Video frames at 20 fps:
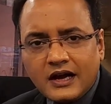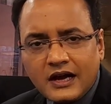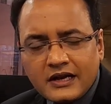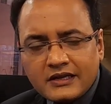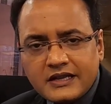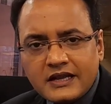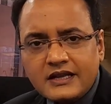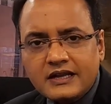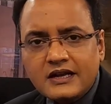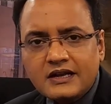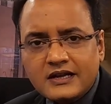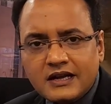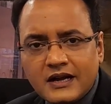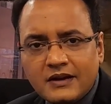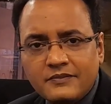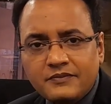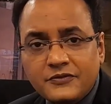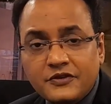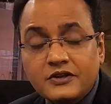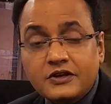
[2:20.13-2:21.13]
आगे का
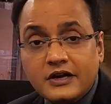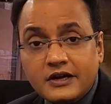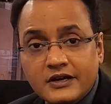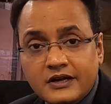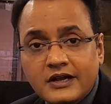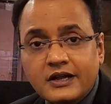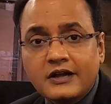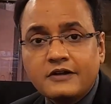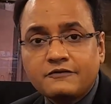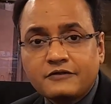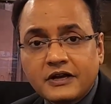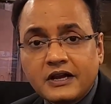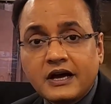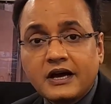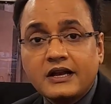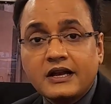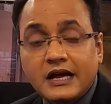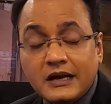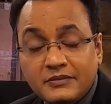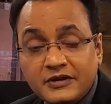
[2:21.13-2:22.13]
काम कर रहे हैं
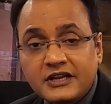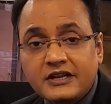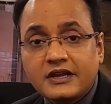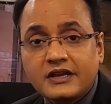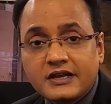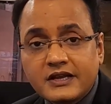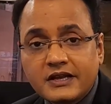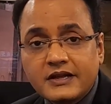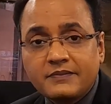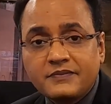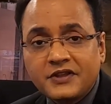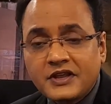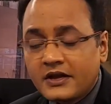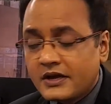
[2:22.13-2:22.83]
फ़िलहाल अभी के लिए